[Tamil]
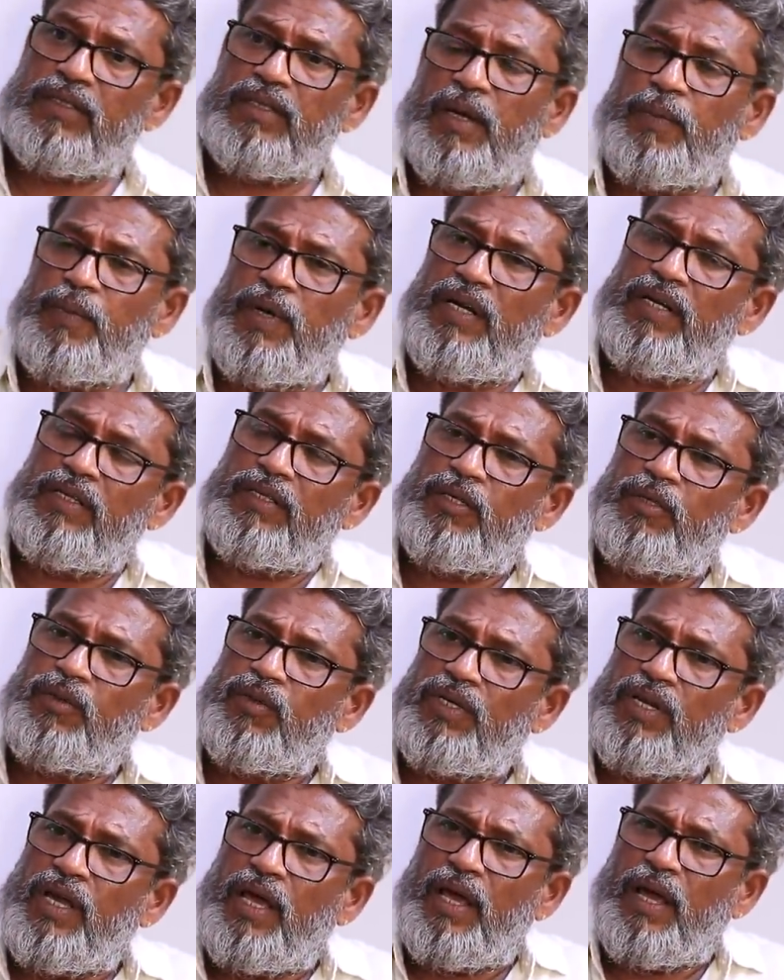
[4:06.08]

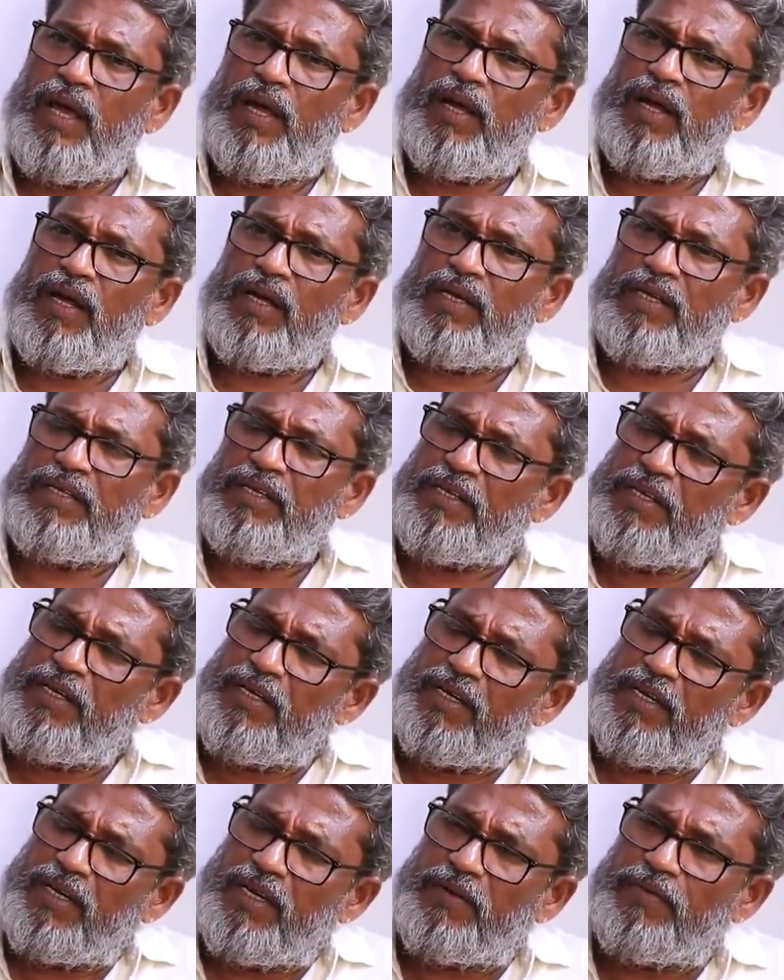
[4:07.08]
தமிழகத்தினுடைய
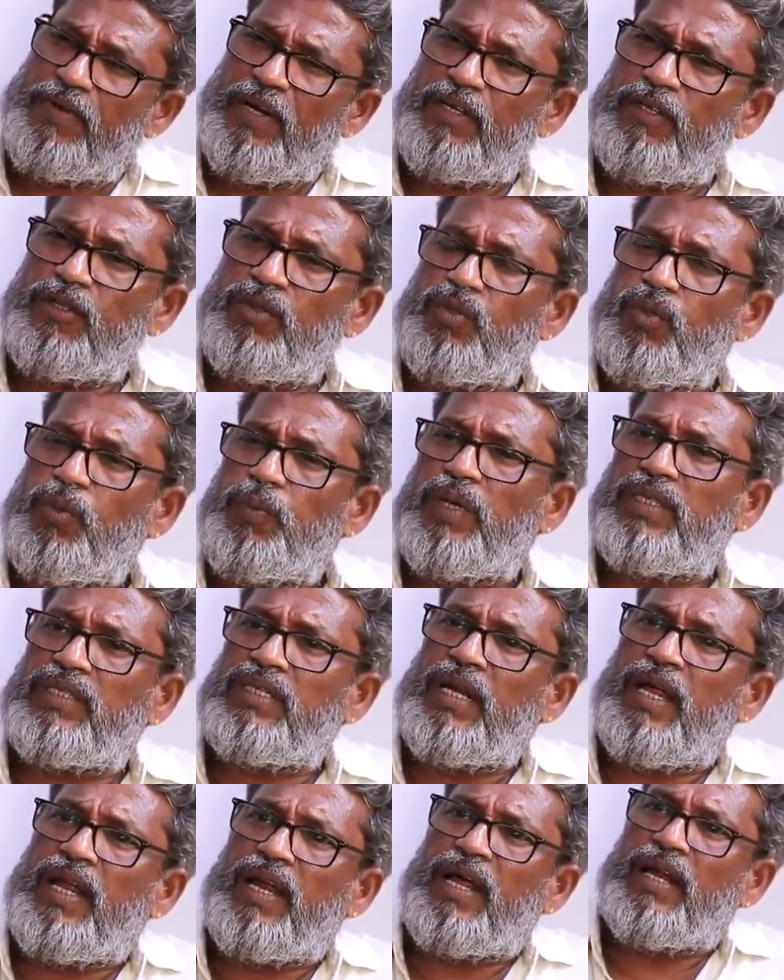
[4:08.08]
இருக்கிற வரைக்கும் சூப்பர்
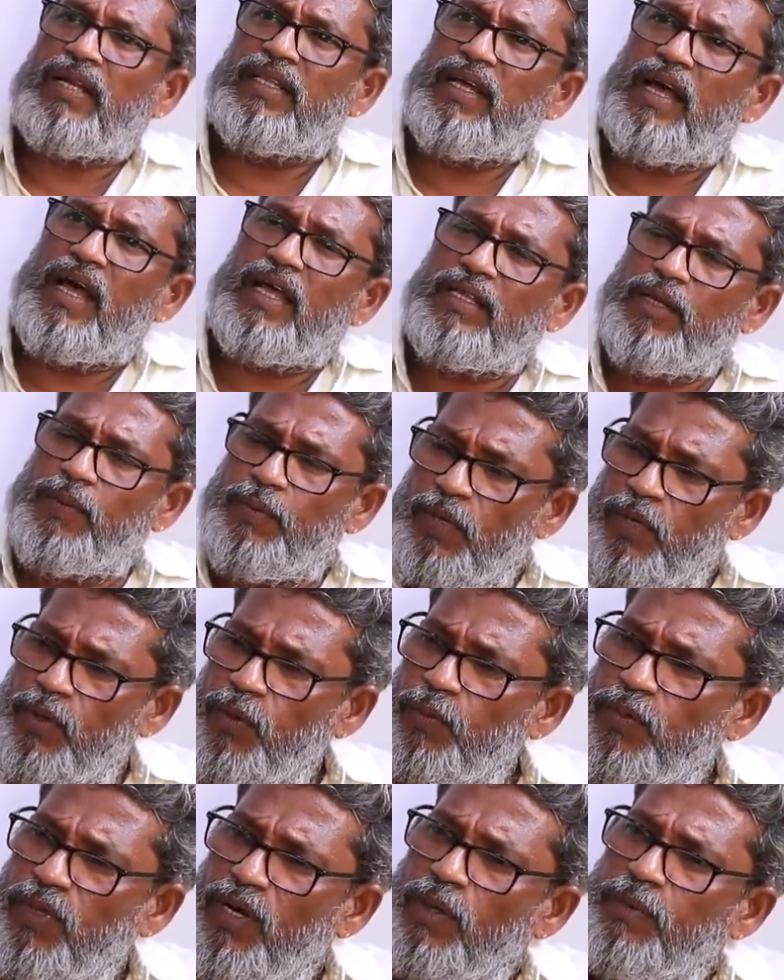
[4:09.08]
ஸ்டாராக இருந்து அதுக்கு
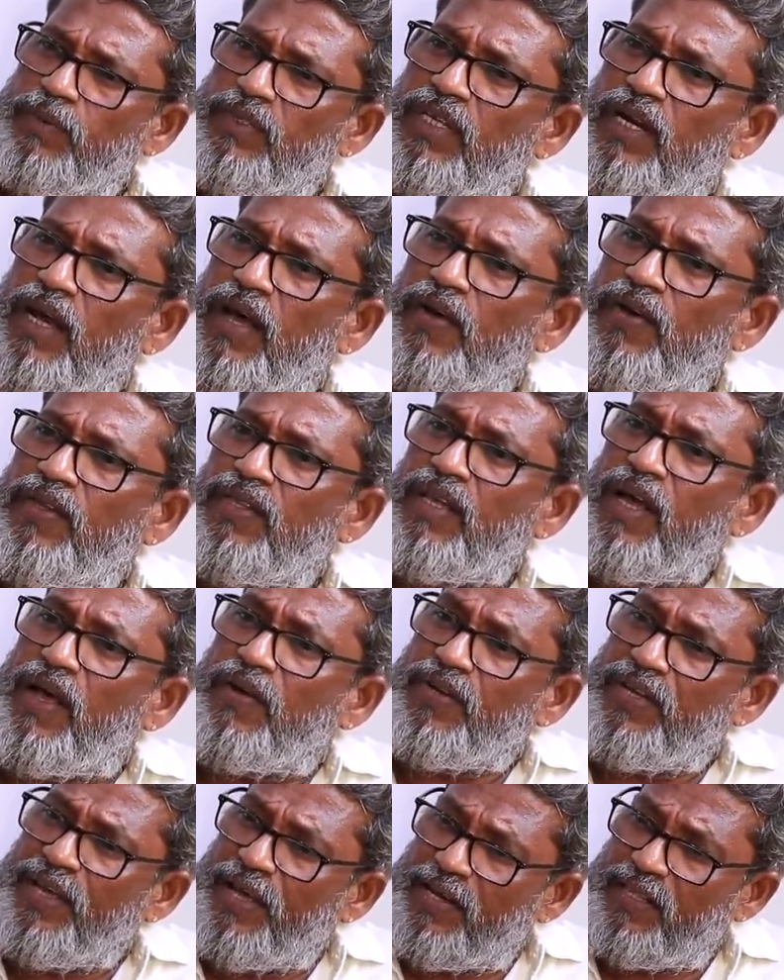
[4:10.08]
பிறகு முதலமைச்சராக இருந்து
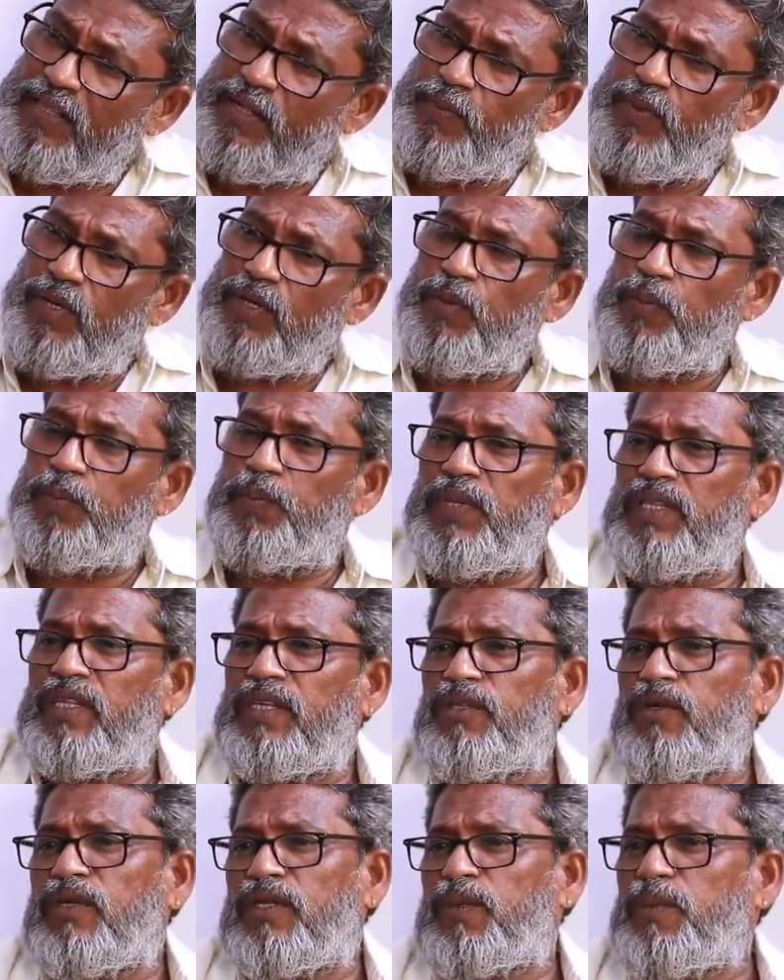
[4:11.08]
அவர் இறந்த பிறகு
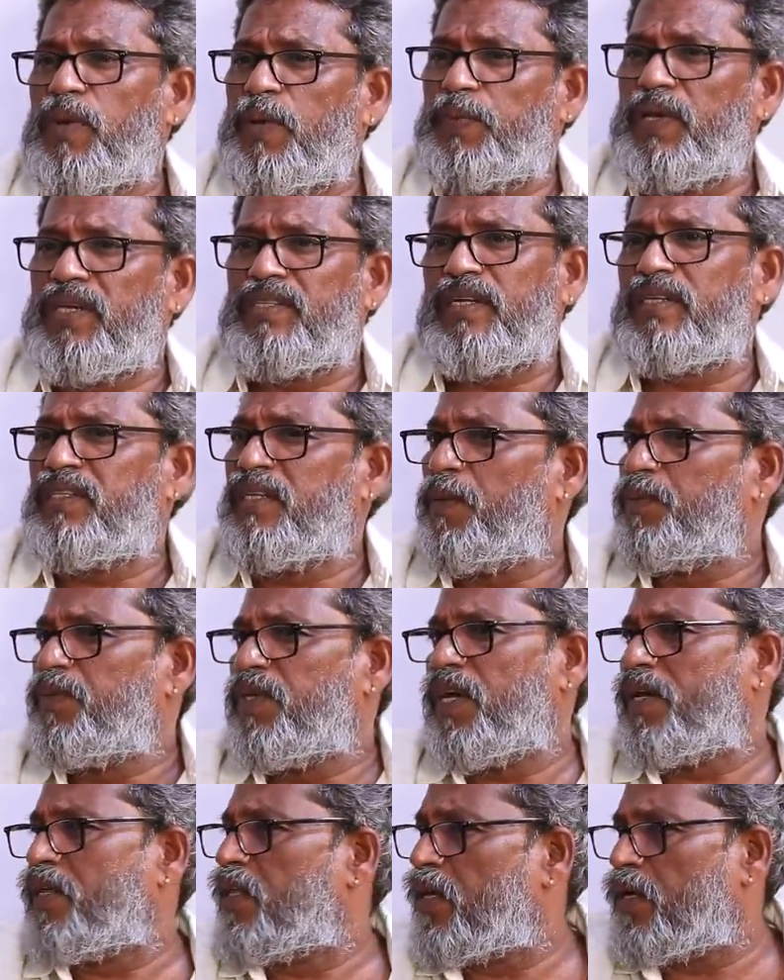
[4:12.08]
முப்பத்தஞ்சு வருஷமாக பேசுகிறது
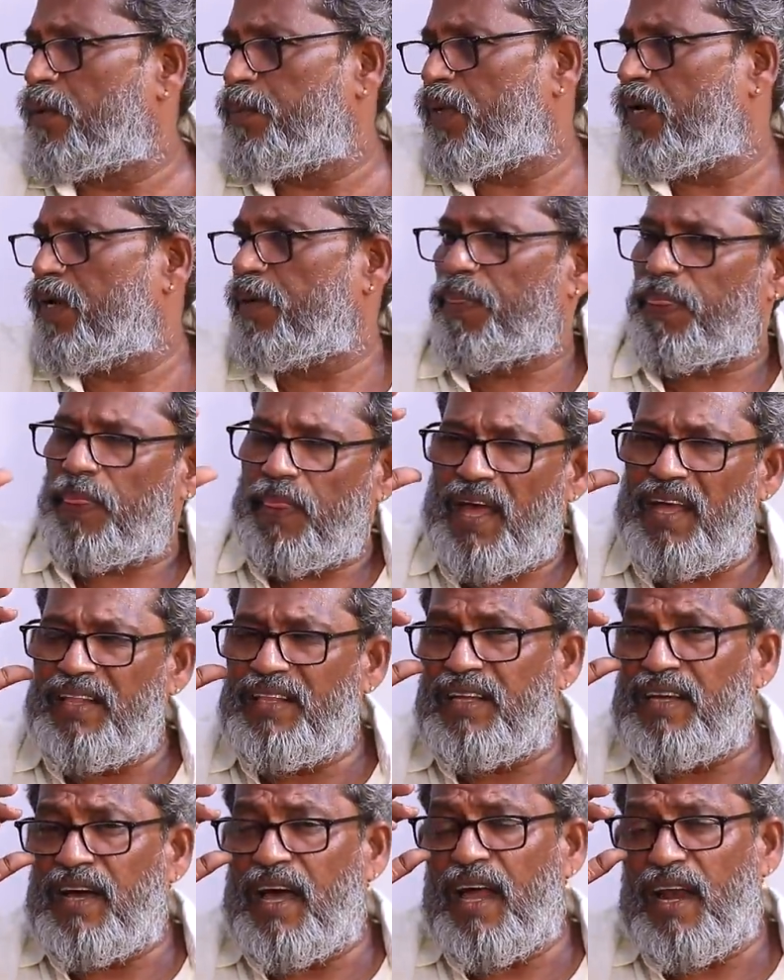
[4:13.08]
எம்ஜிஆர் தான் நம்ம
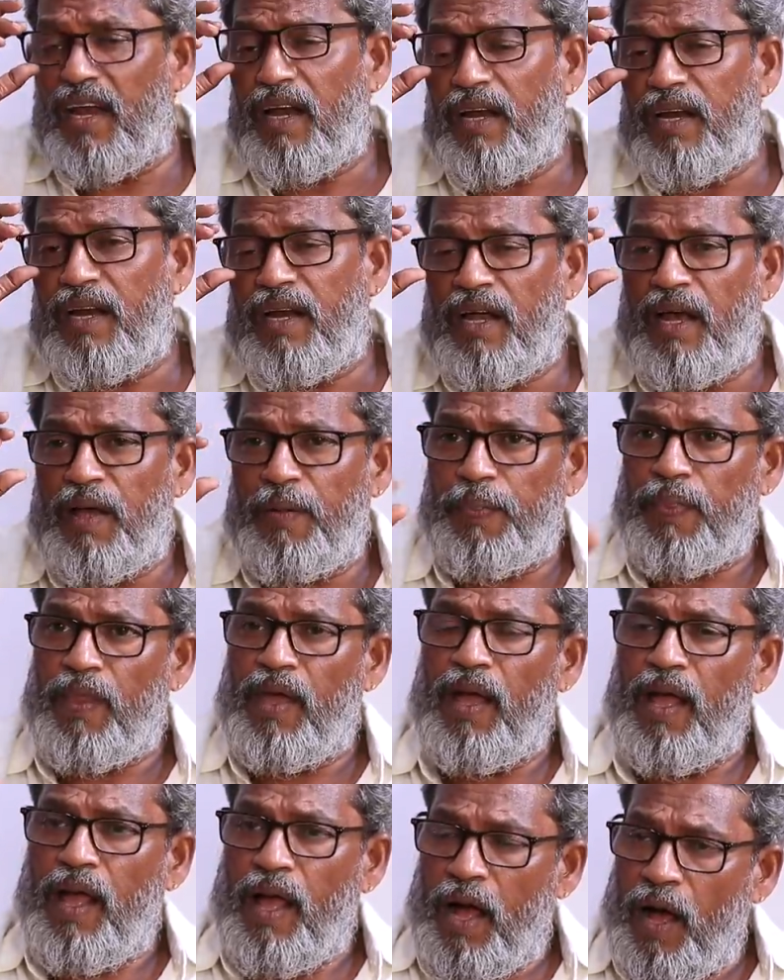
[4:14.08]
அது காரணம் என்னென்னா
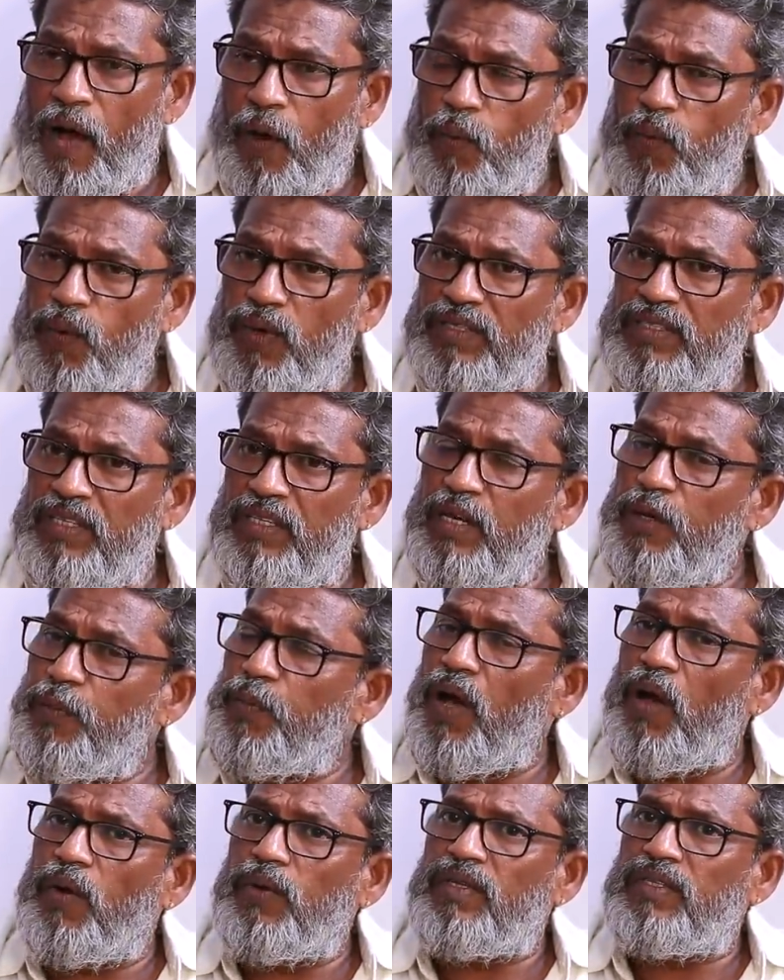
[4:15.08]
அவங்க
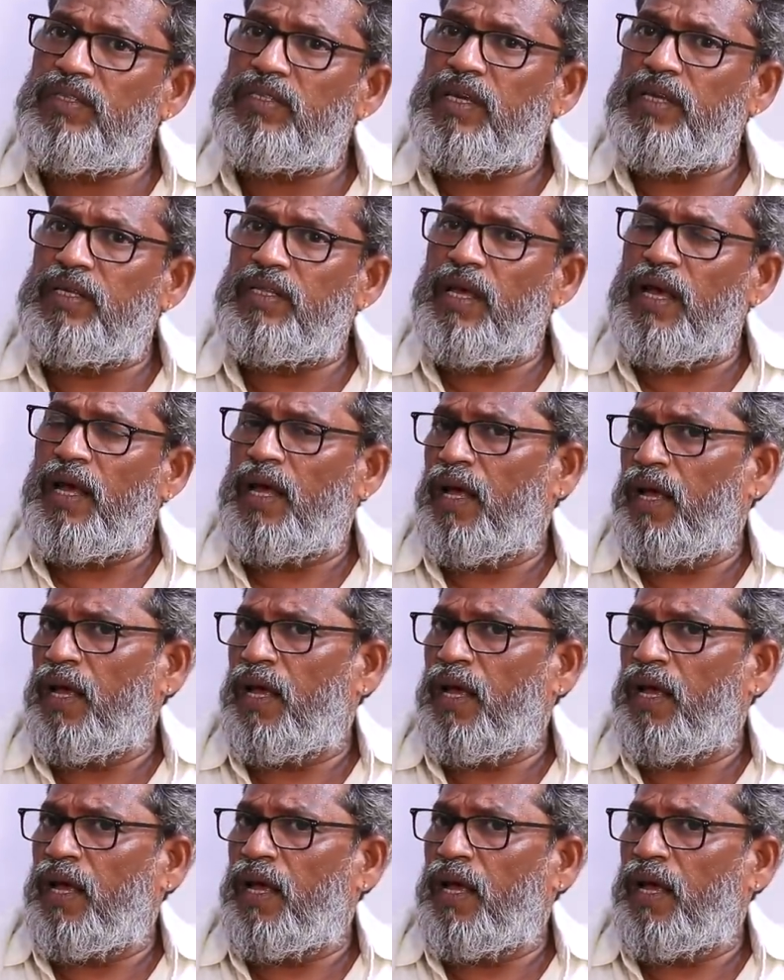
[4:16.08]
சினிமாவுக்கு செய்த